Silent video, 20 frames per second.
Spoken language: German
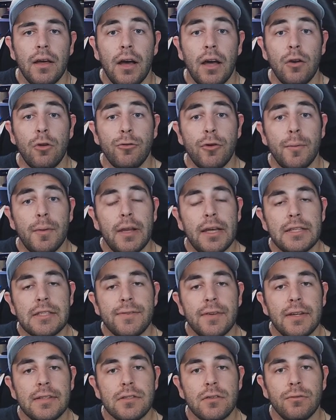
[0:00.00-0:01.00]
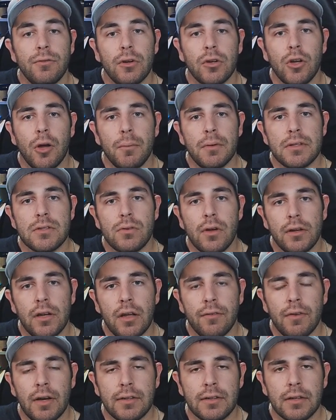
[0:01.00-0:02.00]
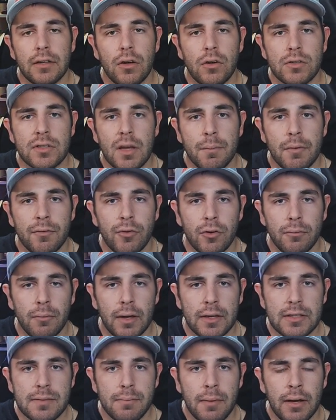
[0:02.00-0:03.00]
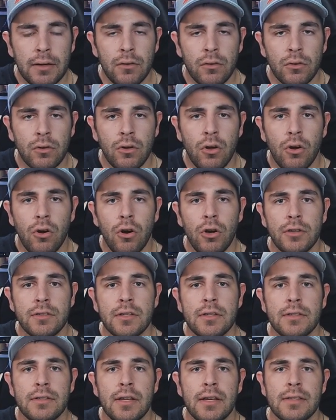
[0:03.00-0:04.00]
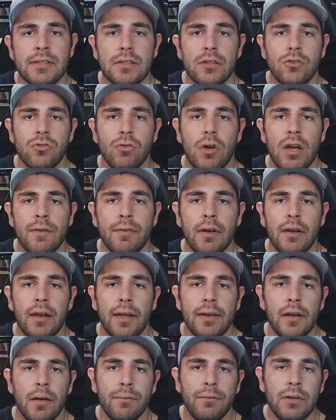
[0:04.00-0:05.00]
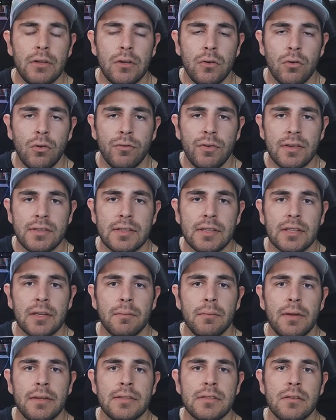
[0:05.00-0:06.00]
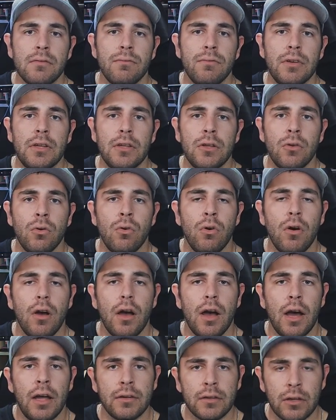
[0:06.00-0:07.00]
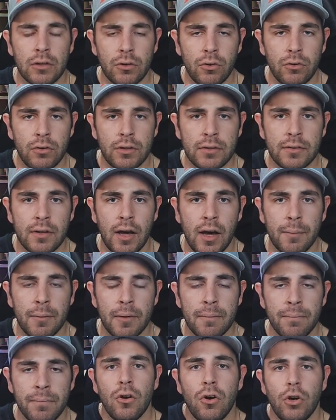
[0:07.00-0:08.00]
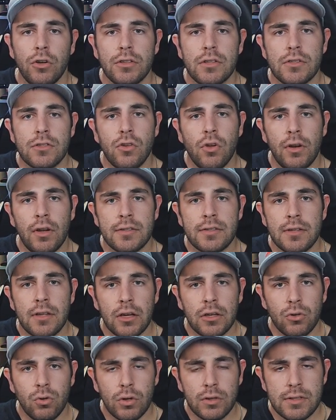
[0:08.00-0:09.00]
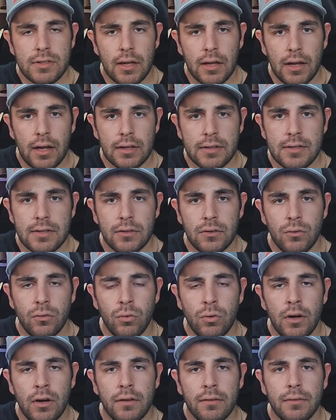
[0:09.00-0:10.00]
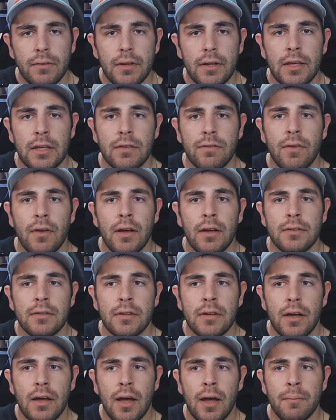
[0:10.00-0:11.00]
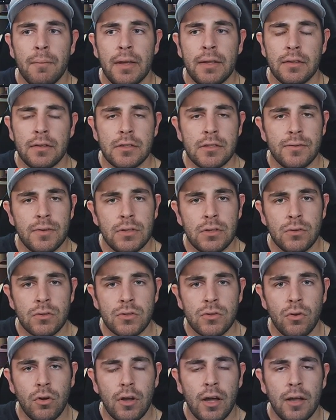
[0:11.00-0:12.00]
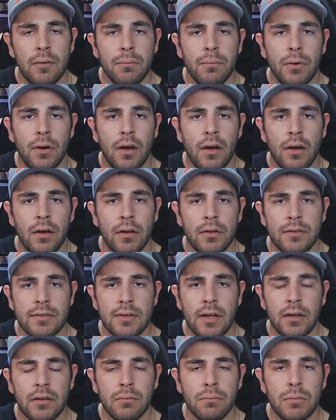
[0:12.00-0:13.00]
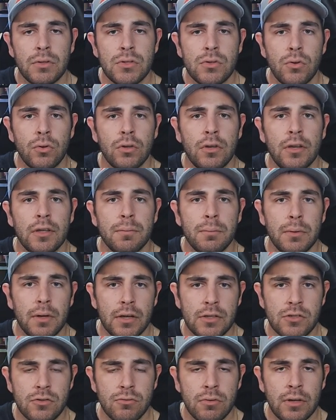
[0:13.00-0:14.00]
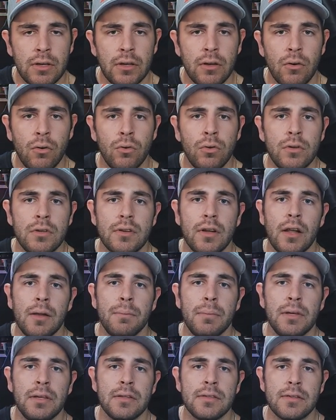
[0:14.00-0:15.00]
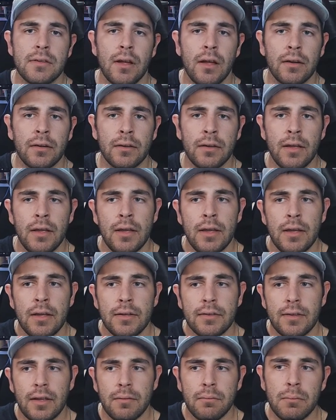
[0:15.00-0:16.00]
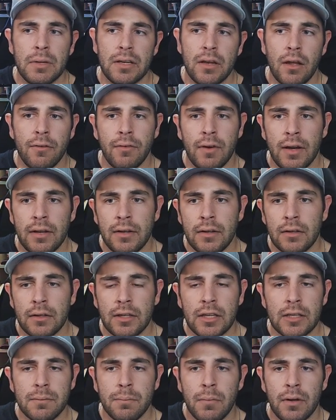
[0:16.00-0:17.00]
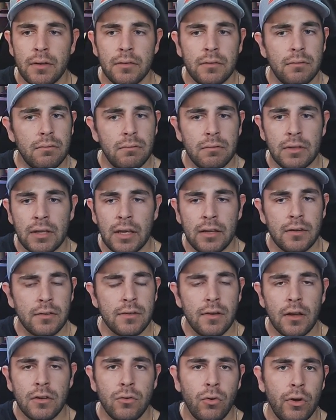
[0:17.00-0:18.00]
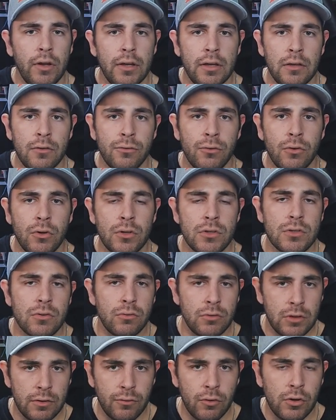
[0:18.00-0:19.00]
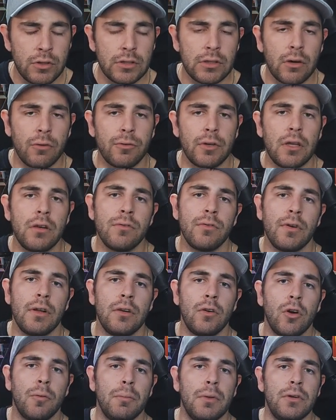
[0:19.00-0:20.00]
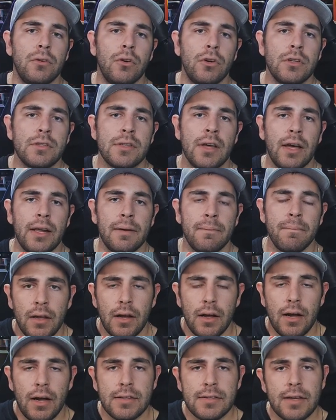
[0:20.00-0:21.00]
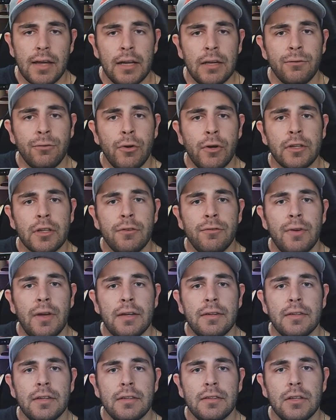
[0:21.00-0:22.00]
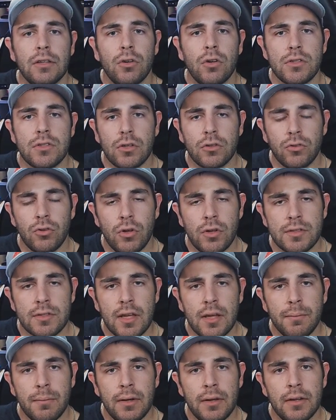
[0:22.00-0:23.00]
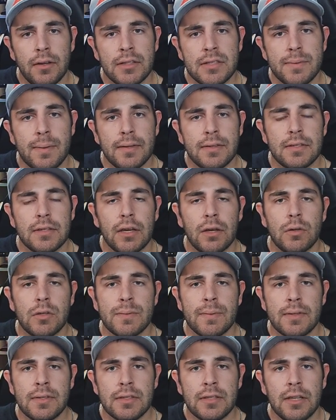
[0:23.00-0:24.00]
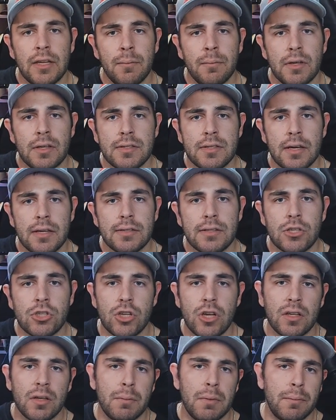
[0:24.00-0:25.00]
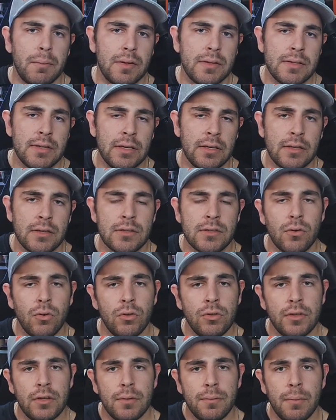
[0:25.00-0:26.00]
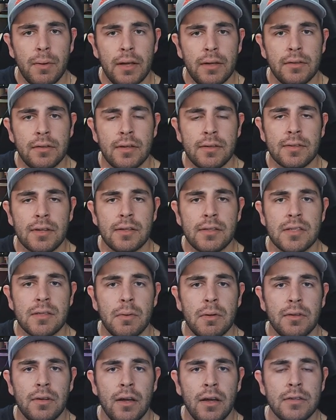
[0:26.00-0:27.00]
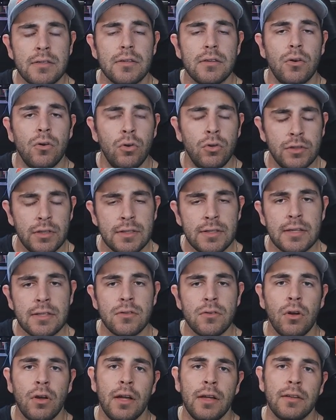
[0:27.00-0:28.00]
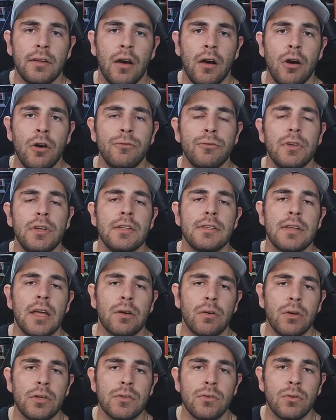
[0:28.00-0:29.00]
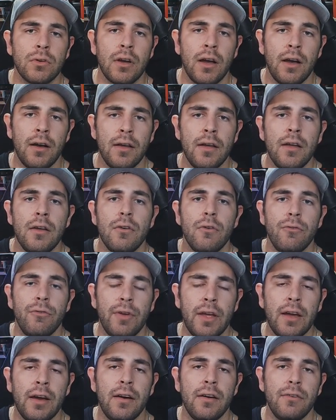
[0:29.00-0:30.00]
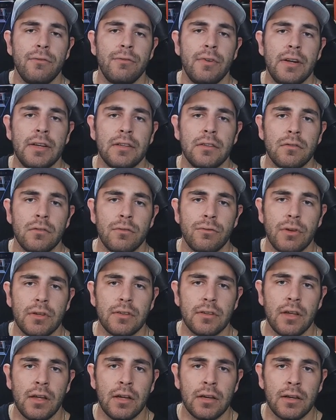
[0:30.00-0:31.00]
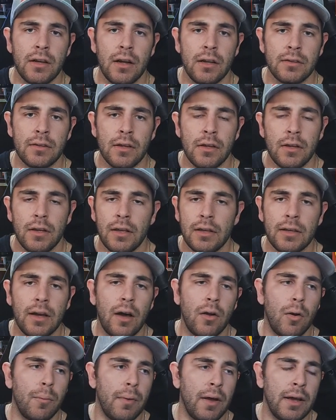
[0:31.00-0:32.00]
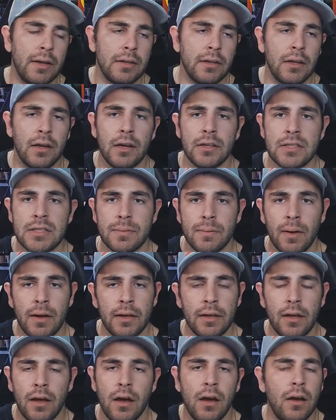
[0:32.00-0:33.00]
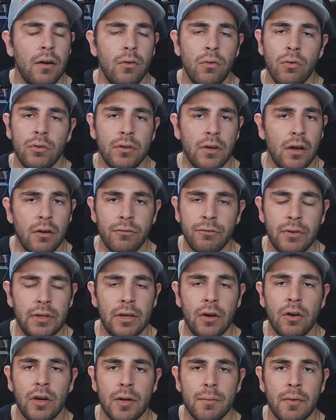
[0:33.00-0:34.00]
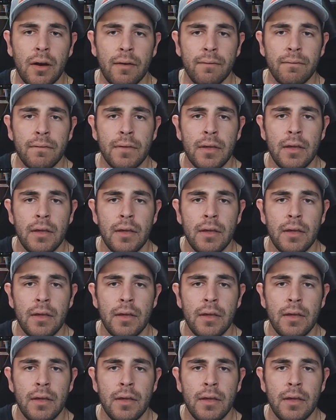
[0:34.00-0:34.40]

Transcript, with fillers: Hallo Formel 1 Fans und willkommen zu einer weiteren Ausgabe von Mikes Meinung. Heute das Driver Lineup Video, was ich im letzten Video angekündigt habe. Heute ist Donnerstag, kurz nach 18 Uhr. Ich werde am Ende des Videos noch ein paar Sachen bezüglich Piastri und Alpine sagen, denn mittlerweile kriegt man jeden Tag neue Infos und die wollte ich auf jeden Fall noch mit euch teilen. Als Reihenfolge werde ich die Konstrukteurstabelle 2021 nehmen, das heißt ich starte mit Mercedes und beende das Ganze mit Haas und ich setze noch einen drauf. Ich sage euch sogar, wer welchen Vertrag hat, egal ob ein Jahr, zwei Jahre oder wie auch immer.